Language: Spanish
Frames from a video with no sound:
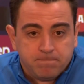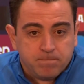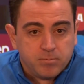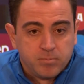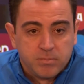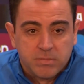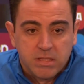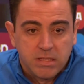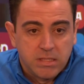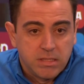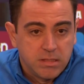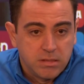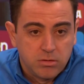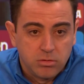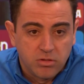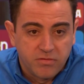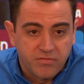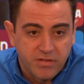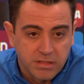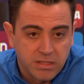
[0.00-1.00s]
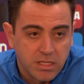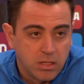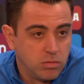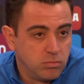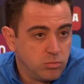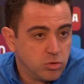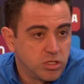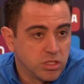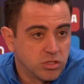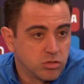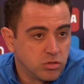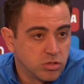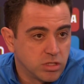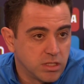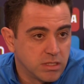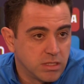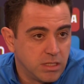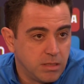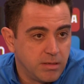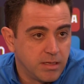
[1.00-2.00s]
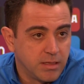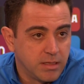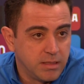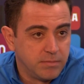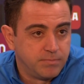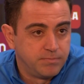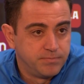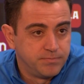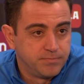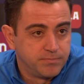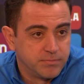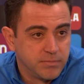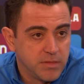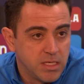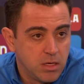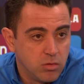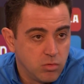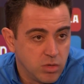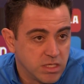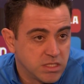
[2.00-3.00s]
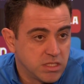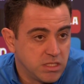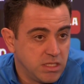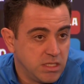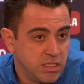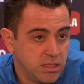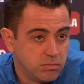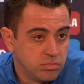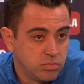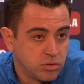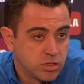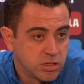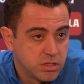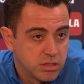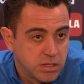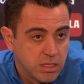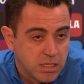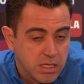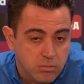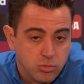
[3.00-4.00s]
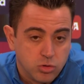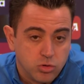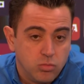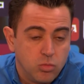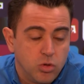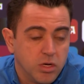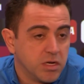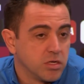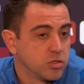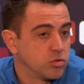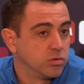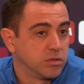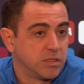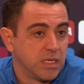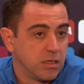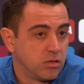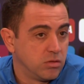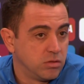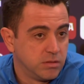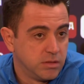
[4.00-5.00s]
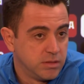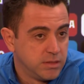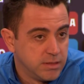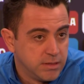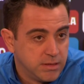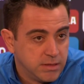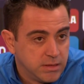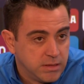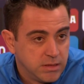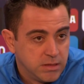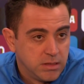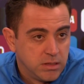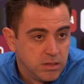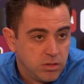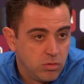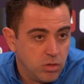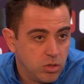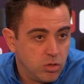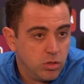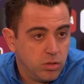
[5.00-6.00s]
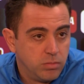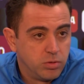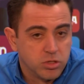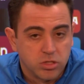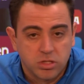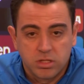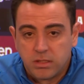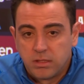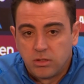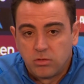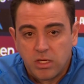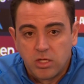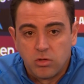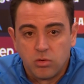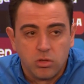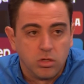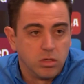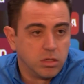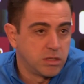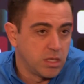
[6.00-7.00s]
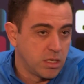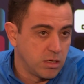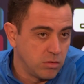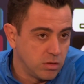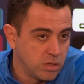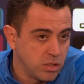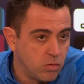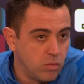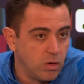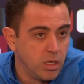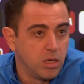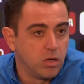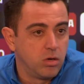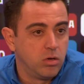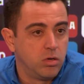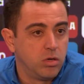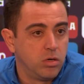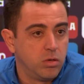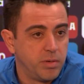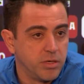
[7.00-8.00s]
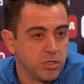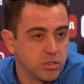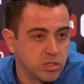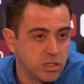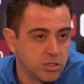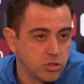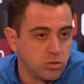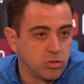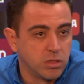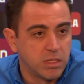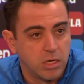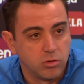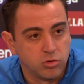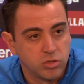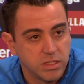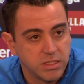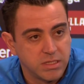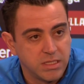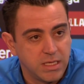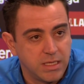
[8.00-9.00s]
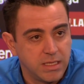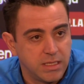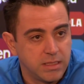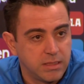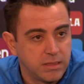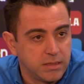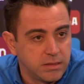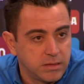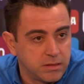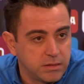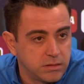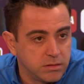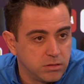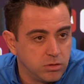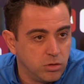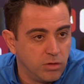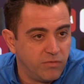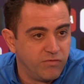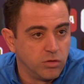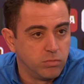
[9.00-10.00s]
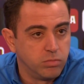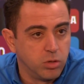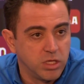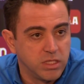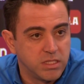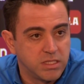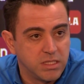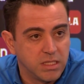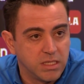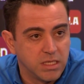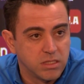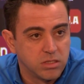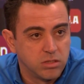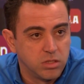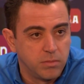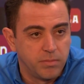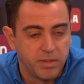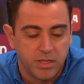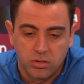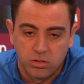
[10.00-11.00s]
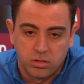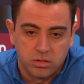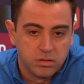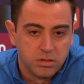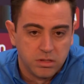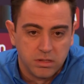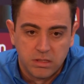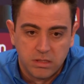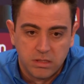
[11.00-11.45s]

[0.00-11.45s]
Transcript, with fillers: Eh, nos faltaron muchas cosas, la verdad, y aún así pues, sacamos un buen resultado. Luego pues, eh, no ayudó el terreno de juego, pero esas son causas ya no futbolísticas, ¿no? pero